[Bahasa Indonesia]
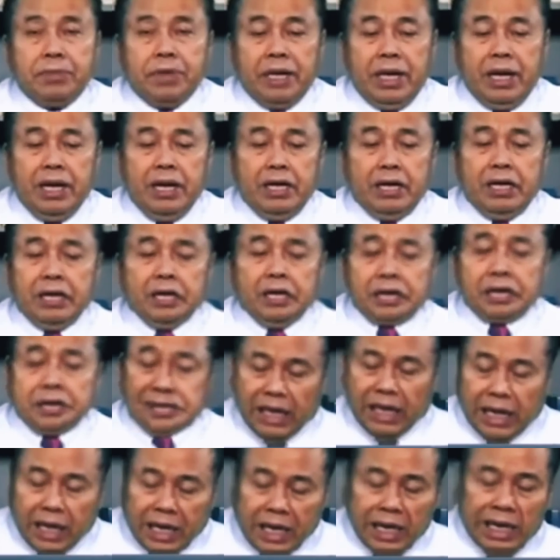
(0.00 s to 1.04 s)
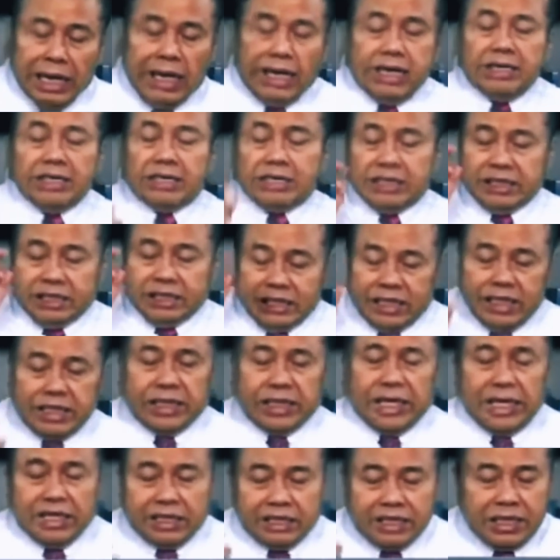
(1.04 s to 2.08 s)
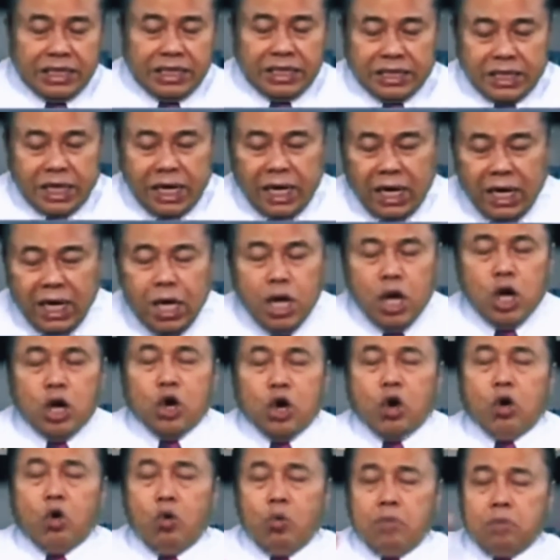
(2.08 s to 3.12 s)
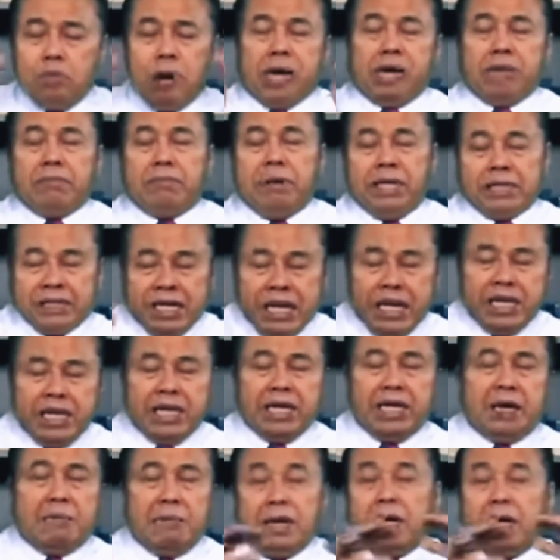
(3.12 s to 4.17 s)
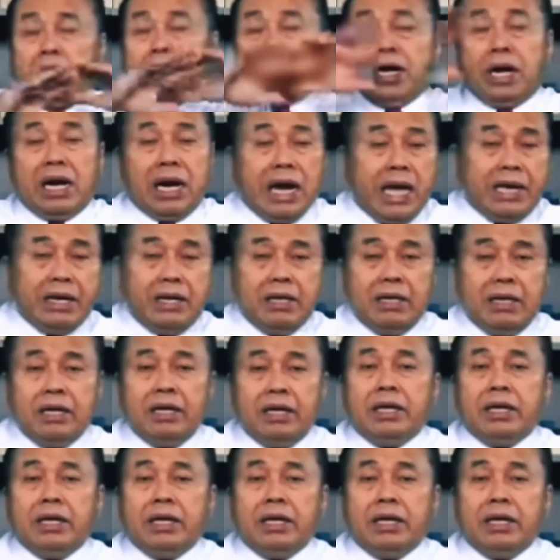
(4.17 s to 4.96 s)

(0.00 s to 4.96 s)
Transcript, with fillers: Ya, jangan cerita-cerita ngumbar masalah ini kepada orang lain.